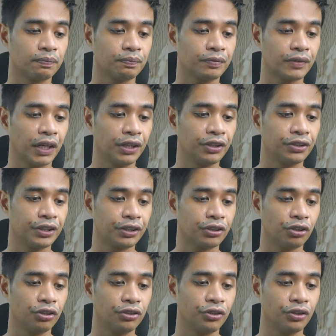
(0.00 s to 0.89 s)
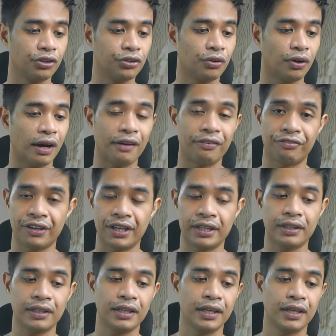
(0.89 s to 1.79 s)
ano nito no, yung
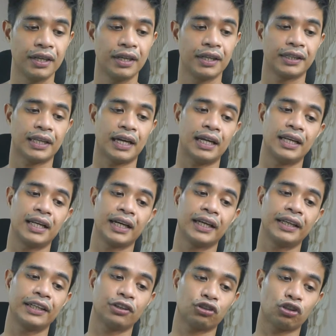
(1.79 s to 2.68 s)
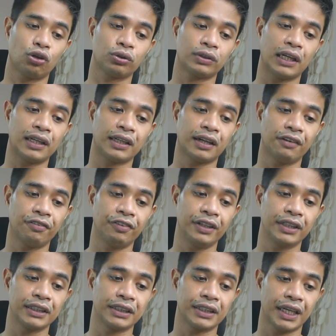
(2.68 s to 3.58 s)
caffeine Nakalagay dito, total
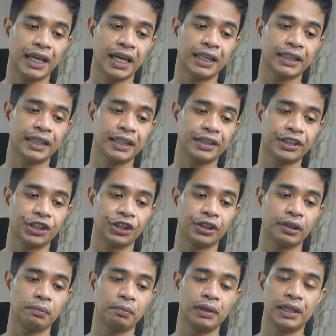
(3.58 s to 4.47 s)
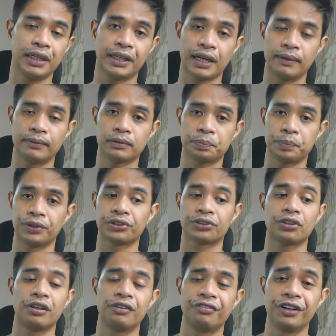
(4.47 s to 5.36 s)
caffeine is 330 mg per
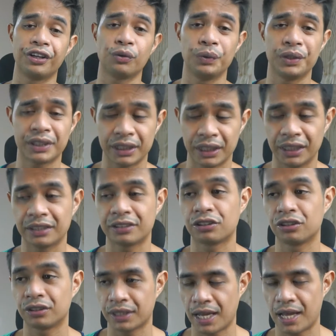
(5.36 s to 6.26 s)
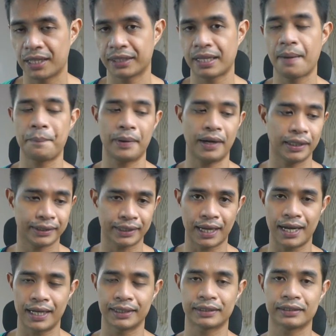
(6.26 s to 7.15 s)
serving which is, yun nga,
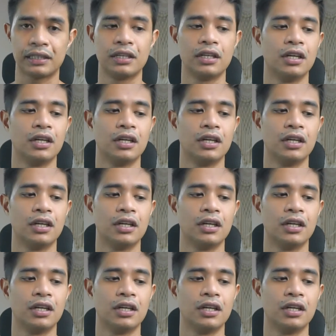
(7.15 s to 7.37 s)
napakataas.